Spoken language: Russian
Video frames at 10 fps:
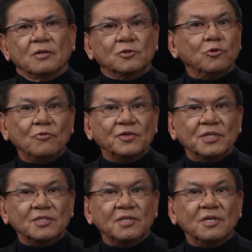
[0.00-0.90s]
Слово
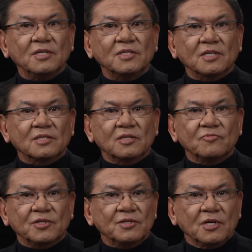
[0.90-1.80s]
«национализация»
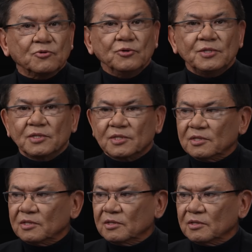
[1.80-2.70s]
ведь не
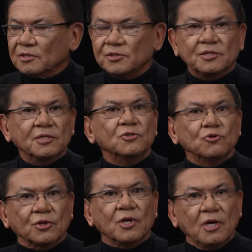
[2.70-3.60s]
относится к
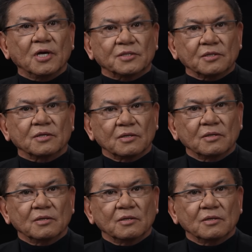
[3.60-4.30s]
нецензурной лексике.